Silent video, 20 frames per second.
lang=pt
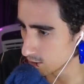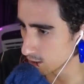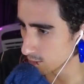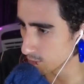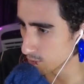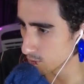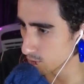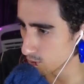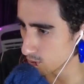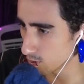Agora
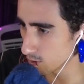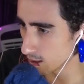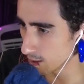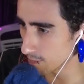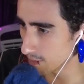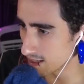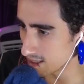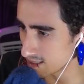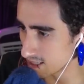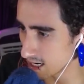procuro alguém
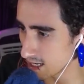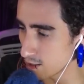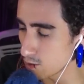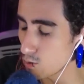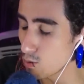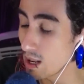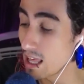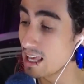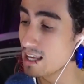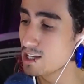para extrair
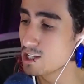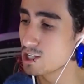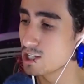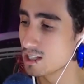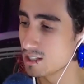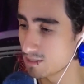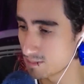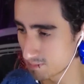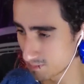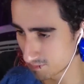o
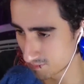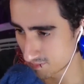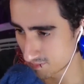leite.